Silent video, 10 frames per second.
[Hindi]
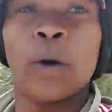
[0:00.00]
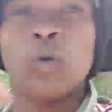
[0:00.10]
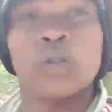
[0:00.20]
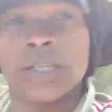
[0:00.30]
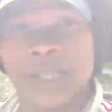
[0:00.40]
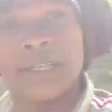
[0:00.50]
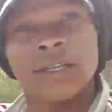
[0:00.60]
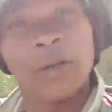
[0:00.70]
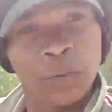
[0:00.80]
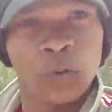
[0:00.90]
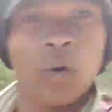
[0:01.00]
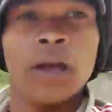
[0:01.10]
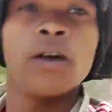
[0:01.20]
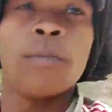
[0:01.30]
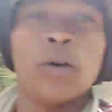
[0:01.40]
बहुत अच्छा अच्छा व्यू
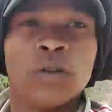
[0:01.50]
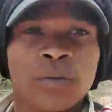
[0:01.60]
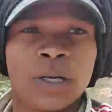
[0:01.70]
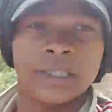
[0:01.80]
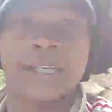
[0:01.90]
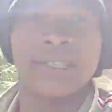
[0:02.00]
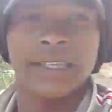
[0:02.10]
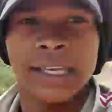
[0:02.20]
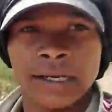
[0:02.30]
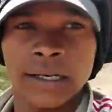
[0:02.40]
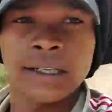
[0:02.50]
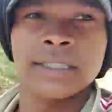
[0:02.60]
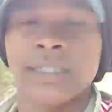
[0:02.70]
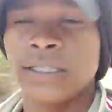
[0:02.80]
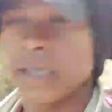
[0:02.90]
है और बहुत अच्छा अच्छा देखने का
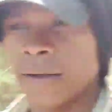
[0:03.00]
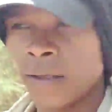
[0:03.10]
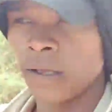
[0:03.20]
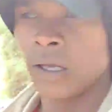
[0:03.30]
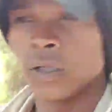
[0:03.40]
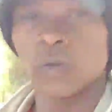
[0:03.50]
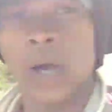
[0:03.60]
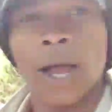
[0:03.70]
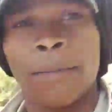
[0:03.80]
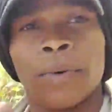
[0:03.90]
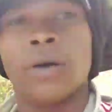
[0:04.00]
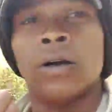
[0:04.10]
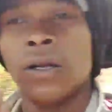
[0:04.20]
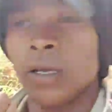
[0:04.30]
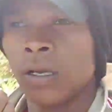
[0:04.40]
चीज़ है तो आप
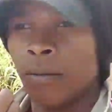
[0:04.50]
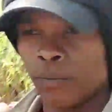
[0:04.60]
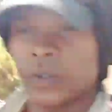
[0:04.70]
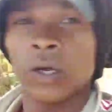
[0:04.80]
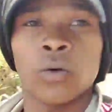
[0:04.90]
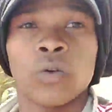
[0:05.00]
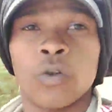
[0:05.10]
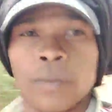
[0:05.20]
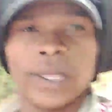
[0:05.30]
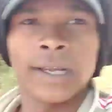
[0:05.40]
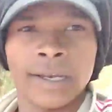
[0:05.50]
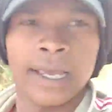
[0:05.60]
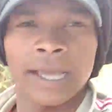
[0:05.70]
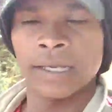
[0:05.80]
ज़रूर घूमने के लिए